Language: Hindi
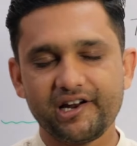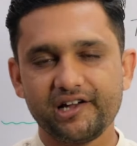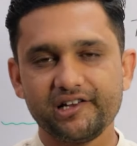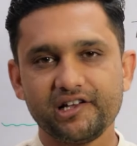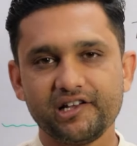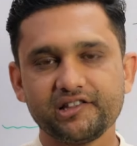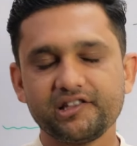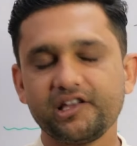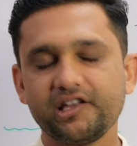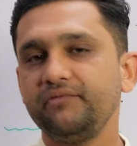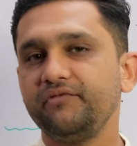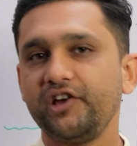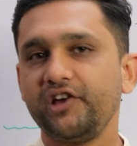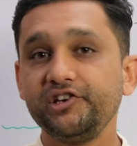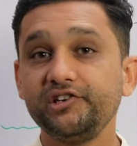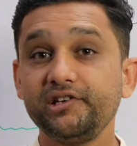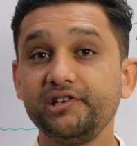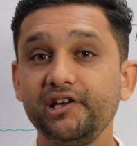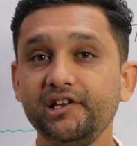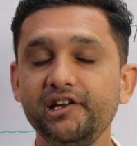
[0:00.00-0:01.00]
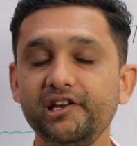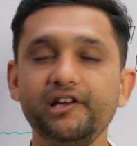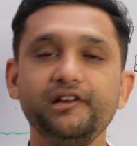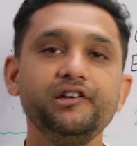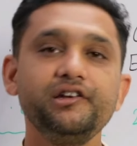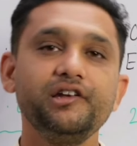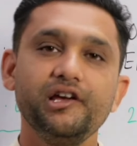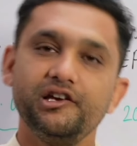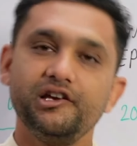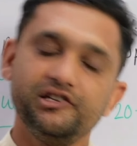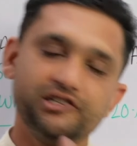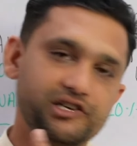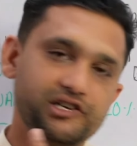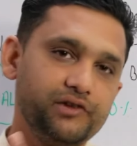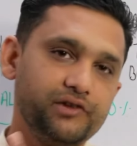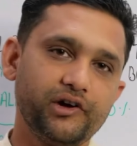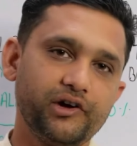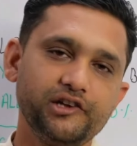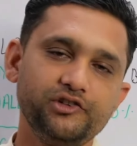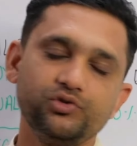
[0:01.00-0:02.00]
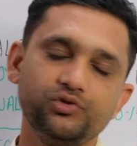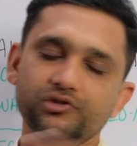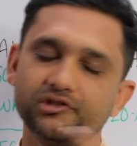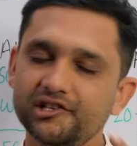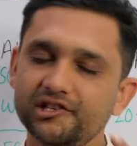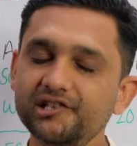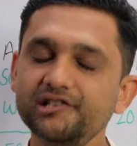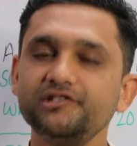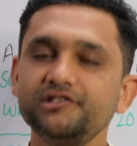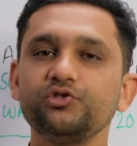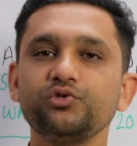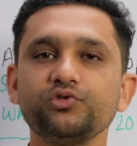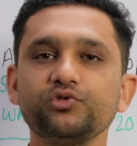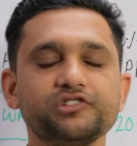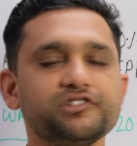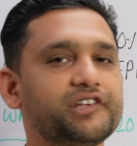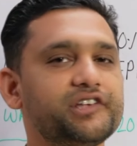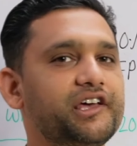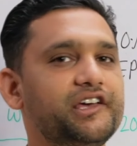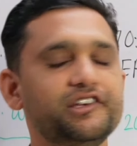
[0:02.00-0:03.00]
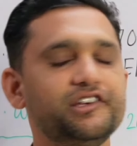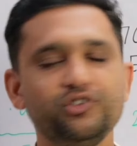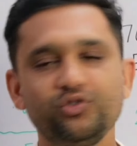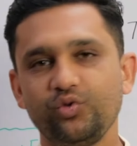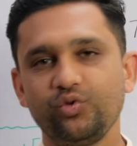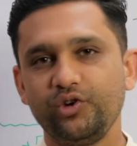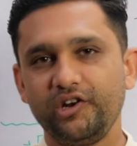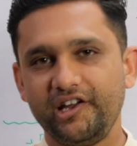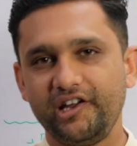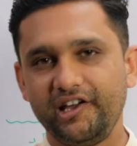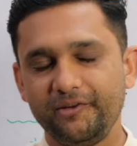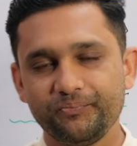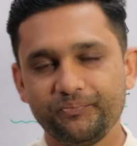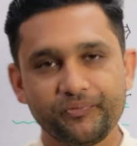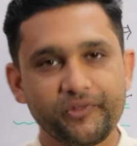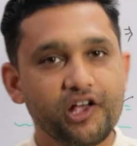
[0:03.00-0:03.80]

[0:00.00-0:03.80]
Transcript: आ जाता है वेजिटेरियन ये वाले जो तीन सोर्सेस हैं इनको लें